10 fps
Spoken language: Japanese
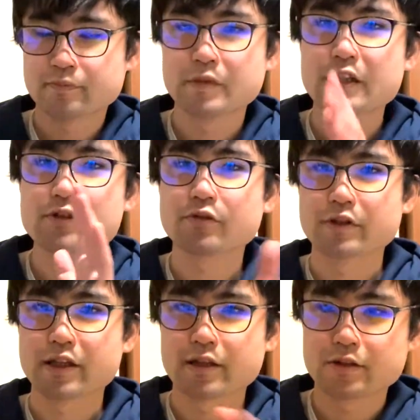熱を
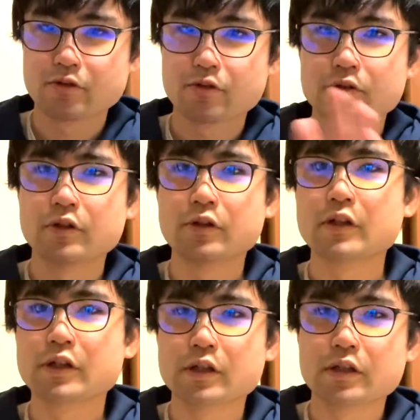ね、
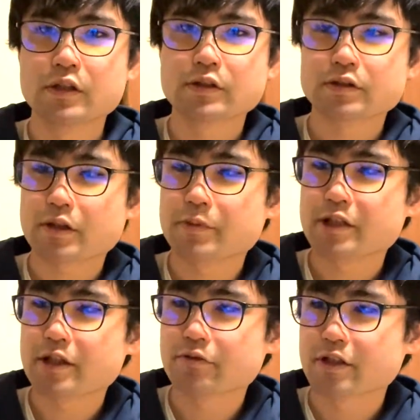ためな
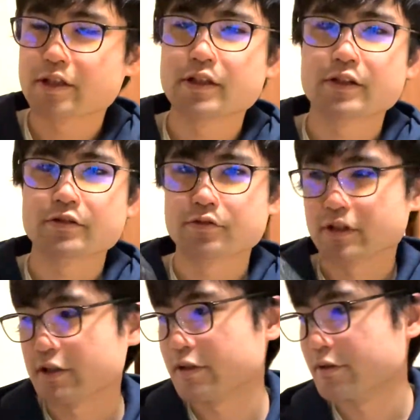いのでいいですよ
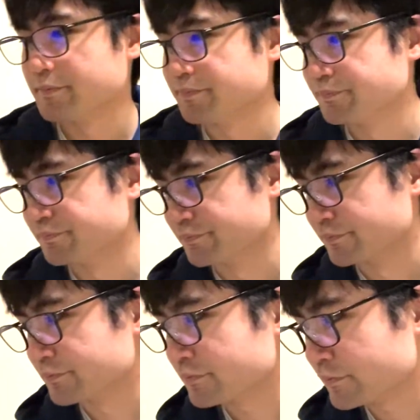ね。うん。
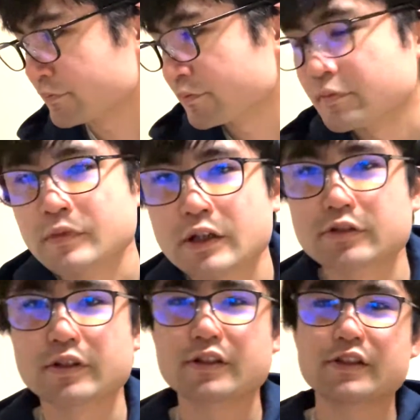あと
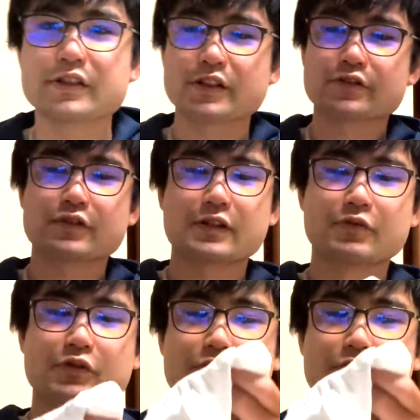ね、T シャツとかも、